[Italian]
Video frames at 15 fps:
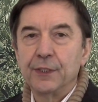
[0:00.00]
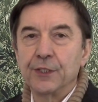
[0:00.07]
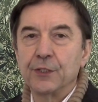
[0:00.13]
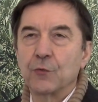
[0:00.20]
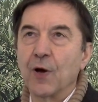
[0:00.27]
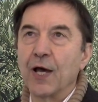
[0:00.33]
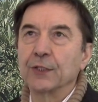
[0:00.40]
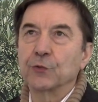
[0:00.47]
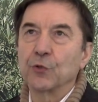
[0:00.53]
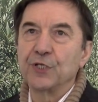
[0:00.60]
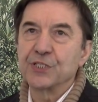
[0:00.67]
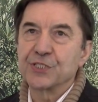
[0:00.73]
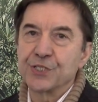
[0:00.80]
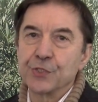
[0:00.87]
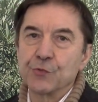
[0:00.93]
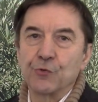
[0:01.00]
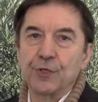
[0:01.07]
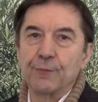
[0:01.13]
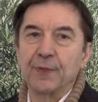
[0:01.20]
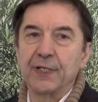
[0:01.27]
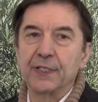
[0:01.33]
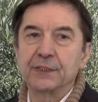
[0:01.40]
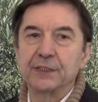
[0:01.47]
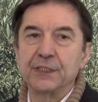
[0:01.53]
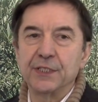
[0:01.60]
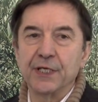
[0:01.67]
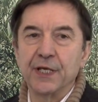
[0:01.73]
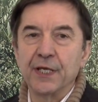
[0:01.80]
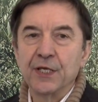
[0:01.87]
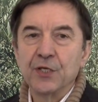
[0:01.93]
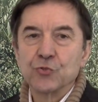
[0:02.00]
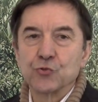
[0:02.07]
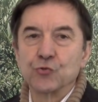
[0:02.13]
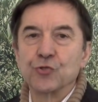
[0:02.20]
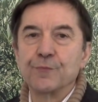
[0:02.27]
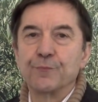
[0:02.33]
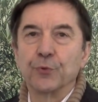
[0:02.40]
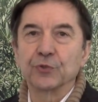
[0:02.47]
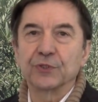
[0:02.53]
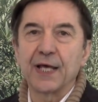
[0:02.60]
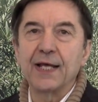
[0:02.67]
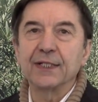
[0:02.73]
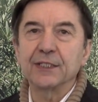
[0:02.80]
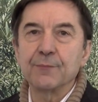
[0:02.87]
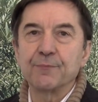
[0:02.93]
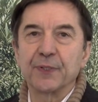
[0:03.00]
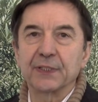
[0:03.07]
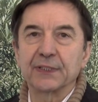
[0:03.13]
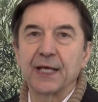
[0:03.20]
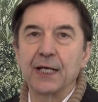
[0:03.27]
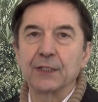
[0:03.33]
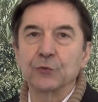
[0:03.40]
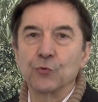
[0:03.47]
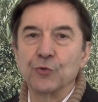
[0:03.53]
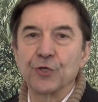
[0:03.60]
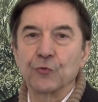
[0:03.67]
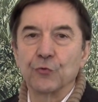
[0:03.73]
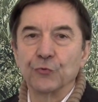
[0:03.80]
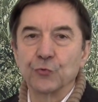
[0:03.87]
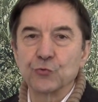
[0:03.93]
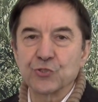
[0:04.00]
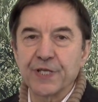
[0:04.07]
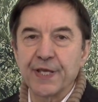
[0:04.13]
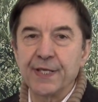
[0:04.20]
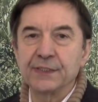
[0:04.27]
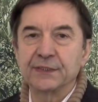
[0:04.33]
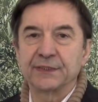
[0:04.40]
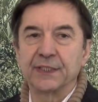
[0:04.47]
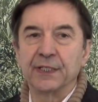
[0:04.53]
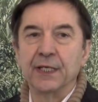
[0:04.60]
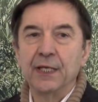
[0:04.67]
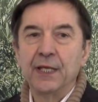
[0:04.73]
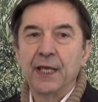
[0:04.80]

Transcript: in quanto le singole malattie sono importanti pertanto le conoscenze